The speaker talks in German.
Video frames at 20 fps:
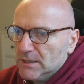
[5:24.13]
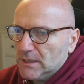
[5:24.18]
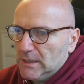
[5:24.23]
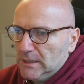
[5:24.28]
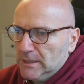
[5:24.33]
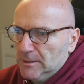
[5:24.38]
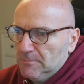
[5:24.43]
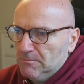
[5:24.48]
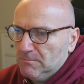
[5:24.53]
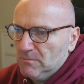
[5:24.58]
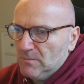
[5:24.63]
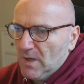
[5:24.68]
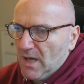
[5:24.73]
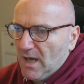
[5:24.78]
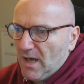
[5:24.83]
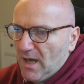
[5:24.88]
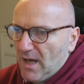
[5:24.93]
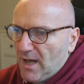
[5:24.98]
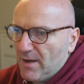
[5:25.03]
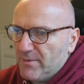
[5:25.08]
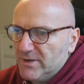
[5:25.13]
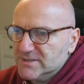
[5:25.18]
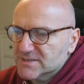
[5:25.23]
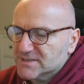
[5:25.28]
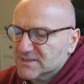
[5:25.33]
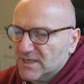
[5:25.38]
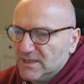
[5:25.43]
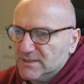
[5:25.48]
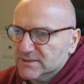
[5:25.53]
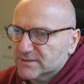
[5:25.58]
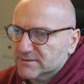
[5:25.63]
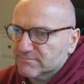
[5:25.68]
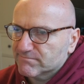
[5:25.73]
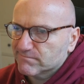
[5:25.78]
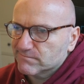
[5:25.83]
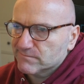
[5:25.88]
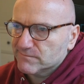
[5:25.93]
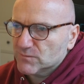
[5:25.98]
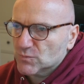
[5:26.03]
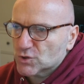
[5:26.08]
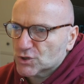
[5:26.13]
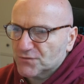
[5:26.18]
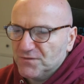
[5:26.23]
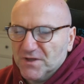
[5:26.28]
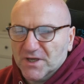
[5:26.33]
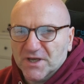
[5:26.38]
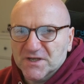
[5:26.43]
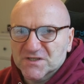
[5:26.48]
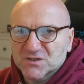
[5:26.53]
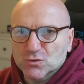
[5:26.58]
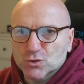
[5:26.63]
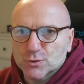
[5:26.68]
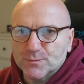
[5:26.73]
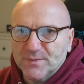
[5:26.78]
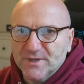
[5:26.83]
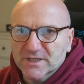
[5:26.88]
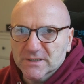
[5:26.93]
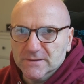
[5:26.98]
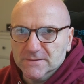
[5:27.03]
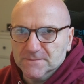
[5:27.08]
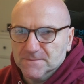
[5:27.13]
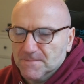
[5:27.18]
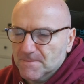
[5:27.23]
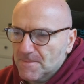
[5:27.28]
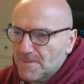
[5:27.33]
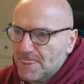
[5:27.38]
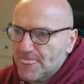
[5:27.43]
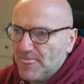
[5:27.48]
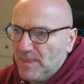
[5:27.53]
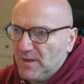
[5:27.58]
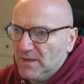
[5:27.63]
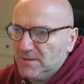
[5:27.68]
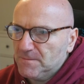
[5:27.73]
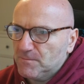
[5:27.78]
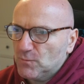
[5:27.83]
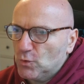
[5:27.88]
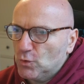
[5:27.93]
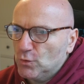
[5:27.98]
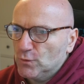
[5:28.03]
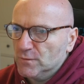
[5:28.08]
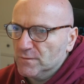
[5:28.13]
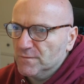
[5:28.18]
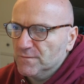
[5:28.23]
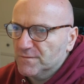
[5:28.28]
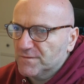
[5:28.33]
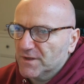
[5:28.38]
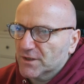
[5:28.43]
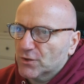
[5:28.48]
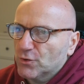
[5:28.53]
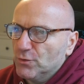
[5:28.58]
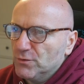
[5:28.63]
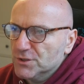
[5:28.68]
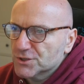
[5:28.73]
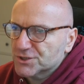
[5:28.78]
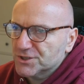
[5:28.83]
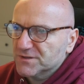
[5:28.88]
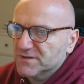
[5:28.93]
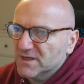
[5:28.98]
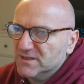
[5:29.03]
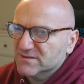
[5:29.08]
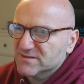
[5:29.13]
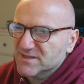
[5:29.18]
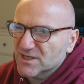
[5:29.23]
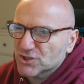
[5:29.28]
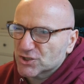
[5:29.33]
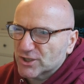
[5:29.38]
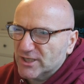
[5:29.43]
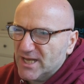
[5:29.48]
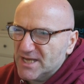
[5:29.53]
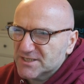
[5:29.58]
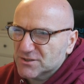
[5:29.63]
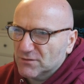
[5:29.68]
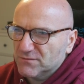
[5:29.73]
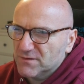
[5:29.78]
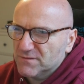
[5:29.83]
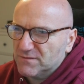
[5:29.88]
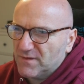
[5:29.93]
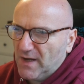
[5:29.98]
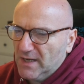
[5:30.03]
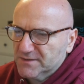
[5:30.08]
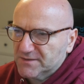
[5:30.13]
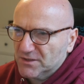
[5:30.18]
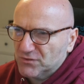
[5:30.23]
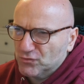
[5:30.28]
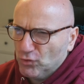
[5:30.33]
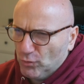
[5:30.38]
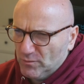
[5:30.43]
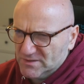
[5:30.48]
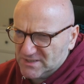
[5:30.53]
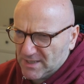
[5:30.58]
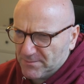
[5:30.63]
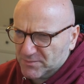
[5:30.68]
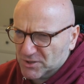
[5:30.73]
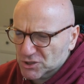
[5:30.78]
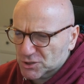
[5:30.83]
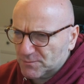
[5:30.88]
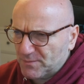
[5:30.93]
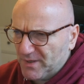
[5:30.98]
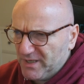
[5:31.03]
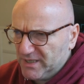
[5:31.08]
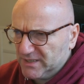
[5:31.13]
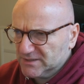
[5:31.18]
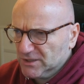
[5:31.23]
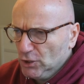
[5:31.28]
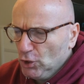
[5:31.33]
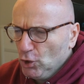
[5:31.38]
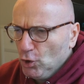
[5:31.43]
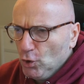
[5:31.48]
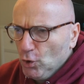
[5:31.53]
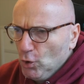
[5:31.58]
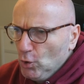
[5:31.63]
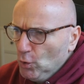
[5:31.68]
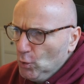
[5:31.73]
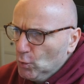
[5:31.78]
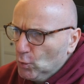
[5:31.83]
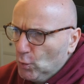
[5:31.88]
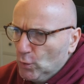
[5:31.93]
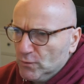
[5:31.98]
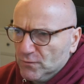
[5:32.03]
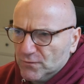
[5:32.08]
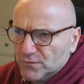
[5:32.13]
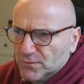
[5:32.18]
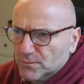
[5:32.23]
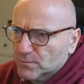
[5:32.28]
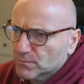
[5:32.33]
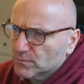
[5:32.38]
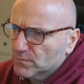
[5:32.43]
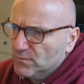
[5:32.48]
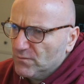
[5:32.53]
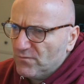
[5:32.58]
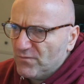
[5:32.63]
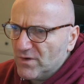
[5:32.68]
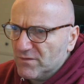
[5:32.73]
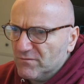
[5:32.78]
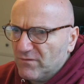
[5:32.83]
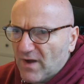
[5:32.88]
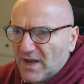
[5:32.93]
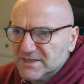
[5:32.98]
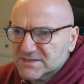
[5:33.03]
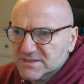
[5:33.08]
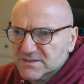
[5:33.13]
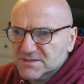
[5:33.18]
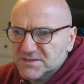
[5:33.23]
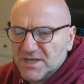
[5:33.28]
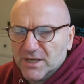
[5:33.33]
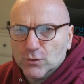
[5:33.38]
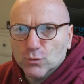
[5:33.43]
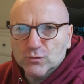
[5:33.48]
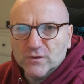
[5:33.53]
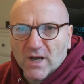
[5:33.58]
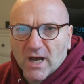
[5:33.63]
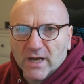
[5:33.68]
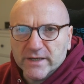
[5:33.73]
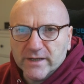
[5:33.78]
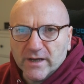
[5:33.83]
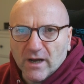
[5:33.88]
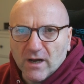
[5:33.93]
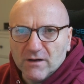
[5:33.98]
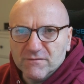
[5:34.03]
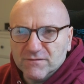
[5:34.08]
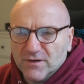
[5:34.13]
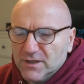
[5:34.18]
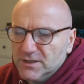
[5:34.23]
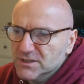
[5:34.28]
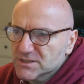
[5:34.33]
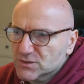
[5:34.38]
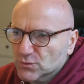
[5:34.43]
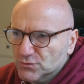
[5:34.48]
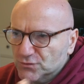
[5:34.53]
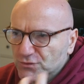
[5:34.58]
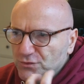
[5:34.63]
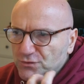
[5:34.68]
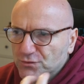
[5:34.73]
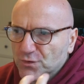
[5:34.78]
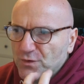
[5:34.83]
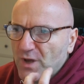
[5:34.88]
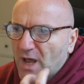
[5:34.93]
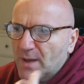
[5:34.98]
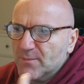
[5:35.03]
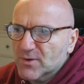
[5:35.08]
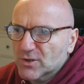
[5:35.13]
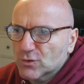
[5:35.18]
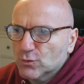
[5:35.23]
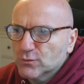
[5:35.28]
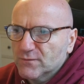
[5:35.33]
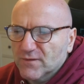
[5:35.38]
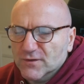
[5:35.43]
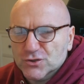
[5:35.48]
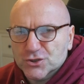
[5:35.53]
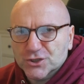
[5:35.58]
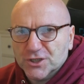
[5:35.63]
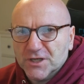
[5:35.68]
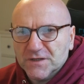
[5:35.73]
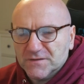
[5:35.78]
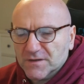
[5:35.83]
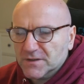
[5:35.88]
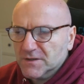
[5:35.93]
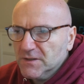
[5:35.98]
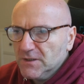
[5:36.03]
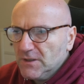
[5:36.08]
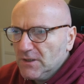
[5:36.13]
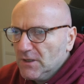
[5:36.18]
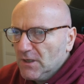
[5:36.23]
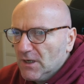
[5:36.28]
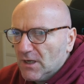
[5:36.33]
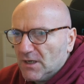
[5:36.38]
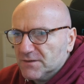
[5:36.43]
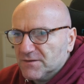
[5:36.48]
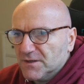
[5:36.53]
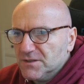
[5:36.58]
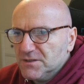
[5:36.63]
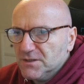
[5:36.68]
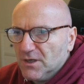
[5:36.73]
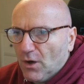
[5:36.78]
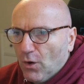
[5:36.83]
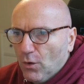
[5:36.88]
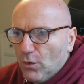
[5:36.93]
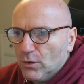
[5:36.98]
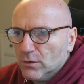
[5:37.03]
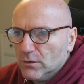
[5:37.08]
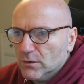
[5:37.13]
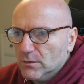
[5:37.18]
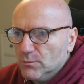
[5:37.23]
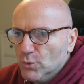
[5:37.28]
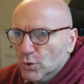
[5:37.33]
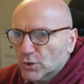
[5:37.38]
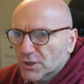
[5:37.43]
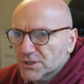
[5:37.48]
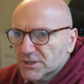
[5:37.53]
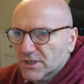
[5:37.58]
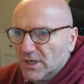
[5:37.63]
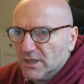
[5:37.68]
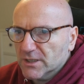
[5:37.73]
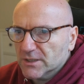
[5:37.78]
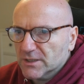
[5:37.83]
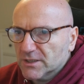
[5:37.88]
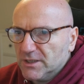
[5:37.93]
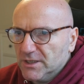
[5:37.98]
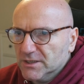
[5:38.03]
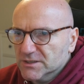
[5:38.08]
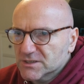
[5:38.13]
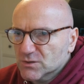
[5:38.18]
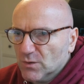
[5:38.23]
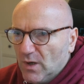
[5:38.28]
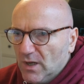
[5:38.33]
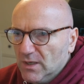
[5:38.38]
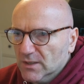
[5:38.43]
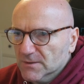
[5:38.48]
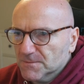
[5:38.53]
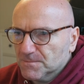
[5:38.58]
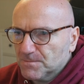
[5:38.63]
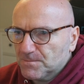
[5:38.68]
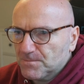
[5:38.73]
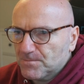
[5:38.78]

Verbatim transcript: Ähm, aber es ist halt schwierig zu spielen. Ne? Und der König steht halt sehr schlecht auf F8, der Turm ist abgesperrt. Und wenn Weiß ein sehr guter Angreifer ist und die Dynamik gut versteht, dann hat er hier auch äh, Möglichkeiten gegenzuhalten.